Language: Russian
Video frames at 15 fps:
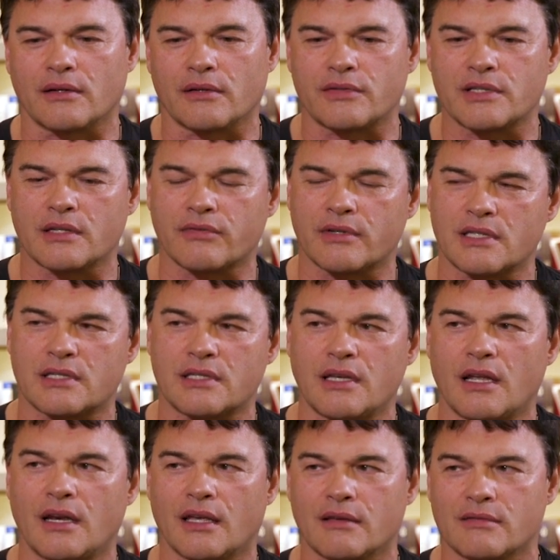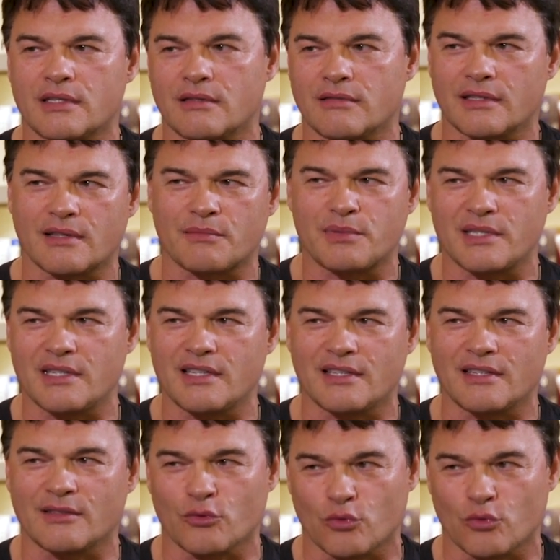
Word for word: ты, все твои истерики, все твои там психи,